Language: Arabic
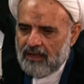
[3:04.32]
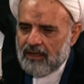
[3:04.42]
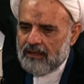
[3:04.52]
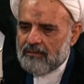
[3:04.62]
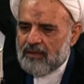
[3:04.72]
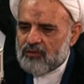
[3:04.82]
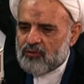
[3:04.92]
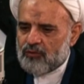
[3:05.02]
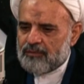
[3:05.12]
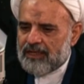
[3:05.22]
كان
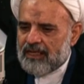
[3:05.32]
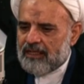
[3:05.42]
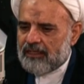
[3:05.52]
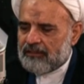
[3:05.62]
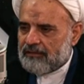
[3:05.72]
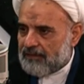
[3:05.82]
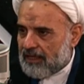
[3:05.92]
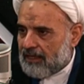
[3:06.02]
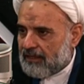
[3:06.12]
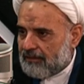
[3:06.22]
المقصود من
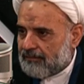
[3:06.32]
الاحتفال